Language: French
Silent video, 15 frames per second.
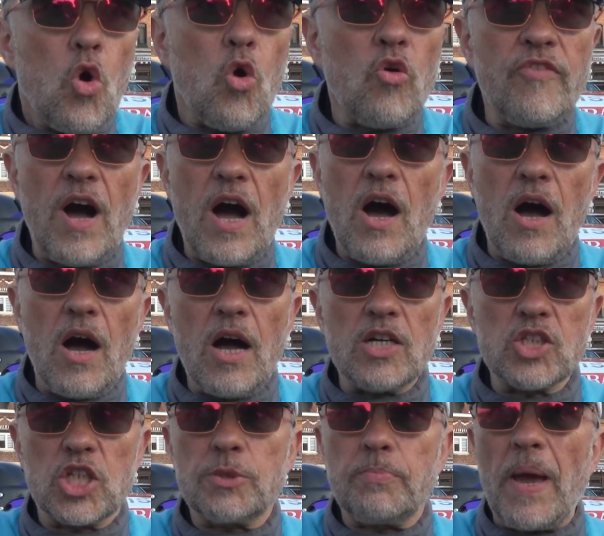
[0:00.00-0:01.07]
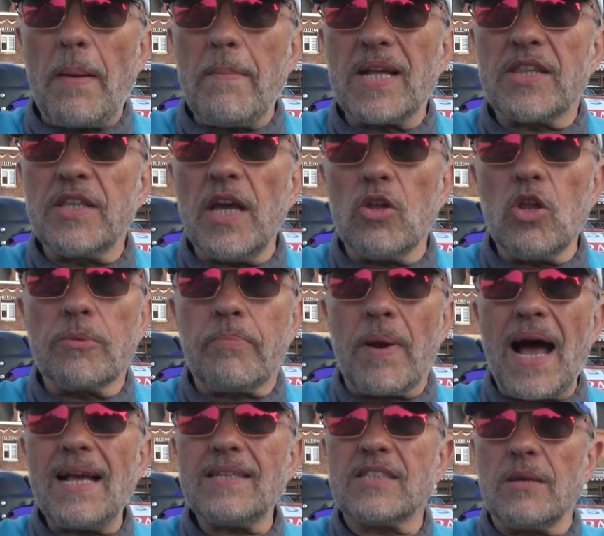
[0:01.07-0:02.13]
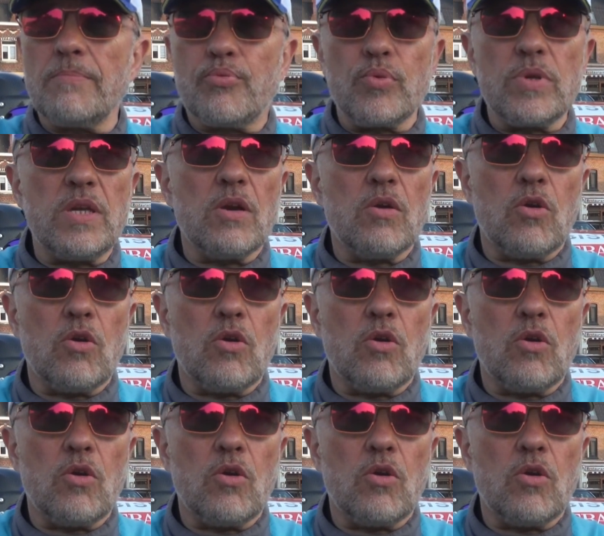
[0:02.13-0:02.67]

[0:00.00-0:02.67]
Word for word: on va, j'espère, maintenir notre place et puis,